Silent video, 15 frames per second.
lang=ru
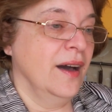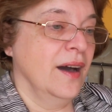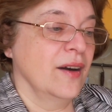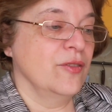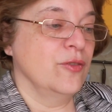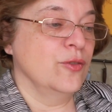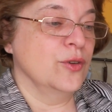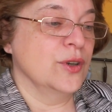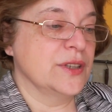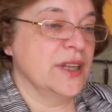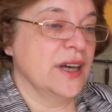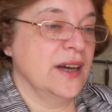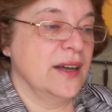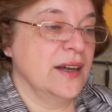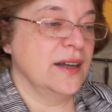Вот.
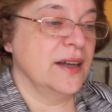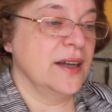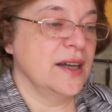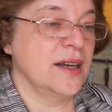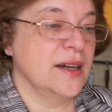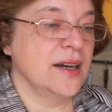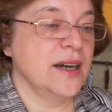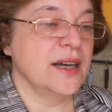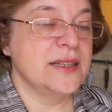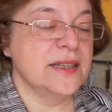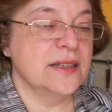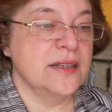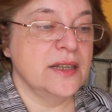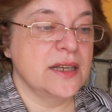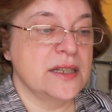
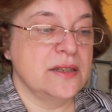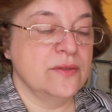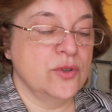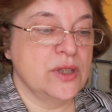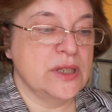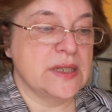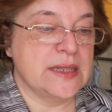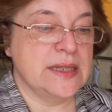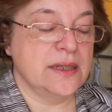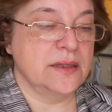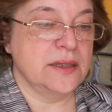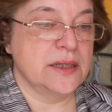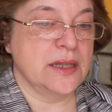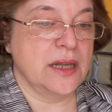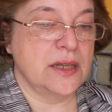Хотела я сегодня
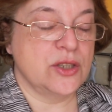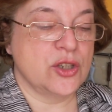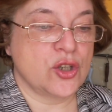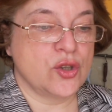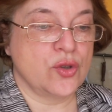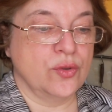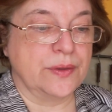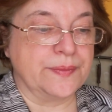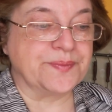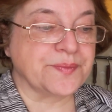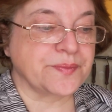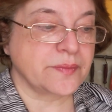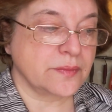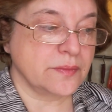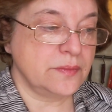сделать, знаете что?
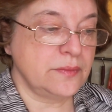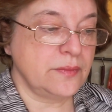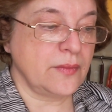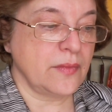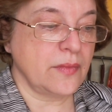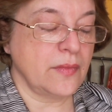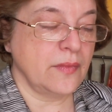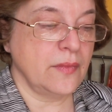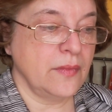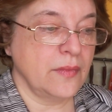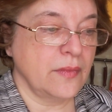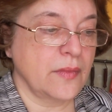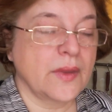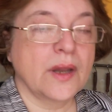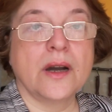
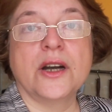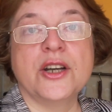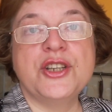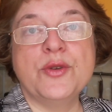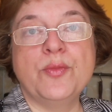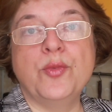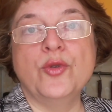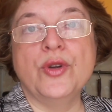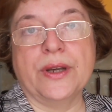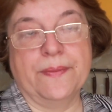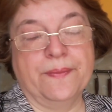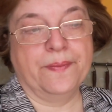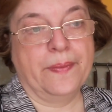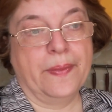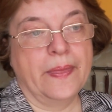
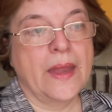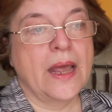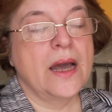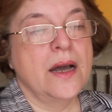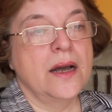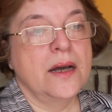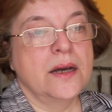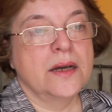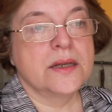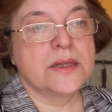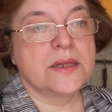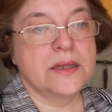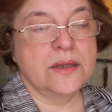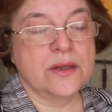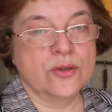Хачапури.
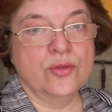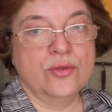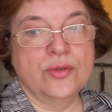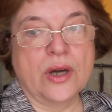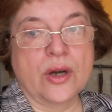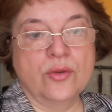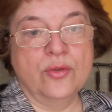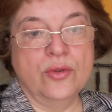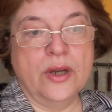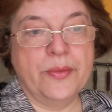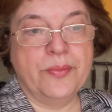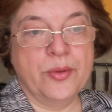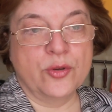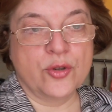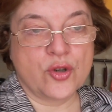Сырную такую
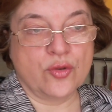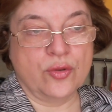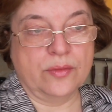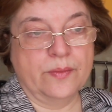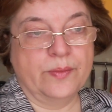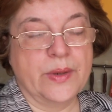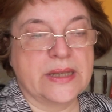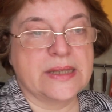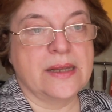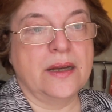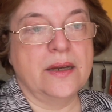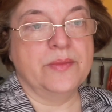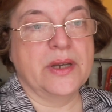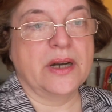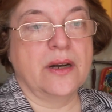лепешку.
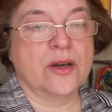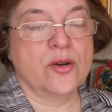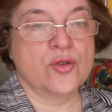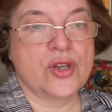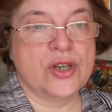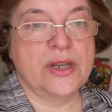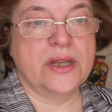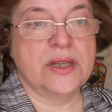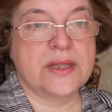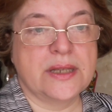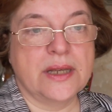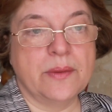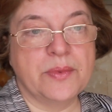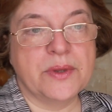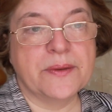Прислали мне хороший
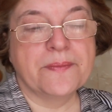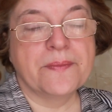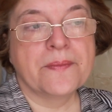рецепт.